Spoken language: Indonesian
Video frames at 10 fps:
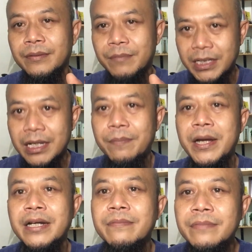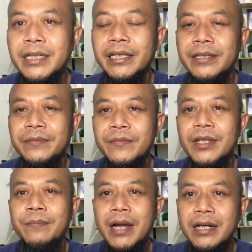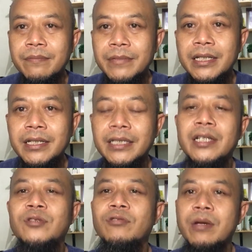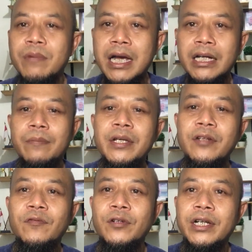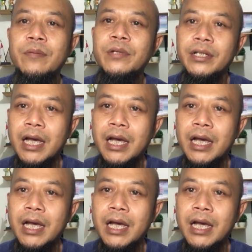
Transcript: masa pandemi. Pandemi kita juga menghadapi infodemi,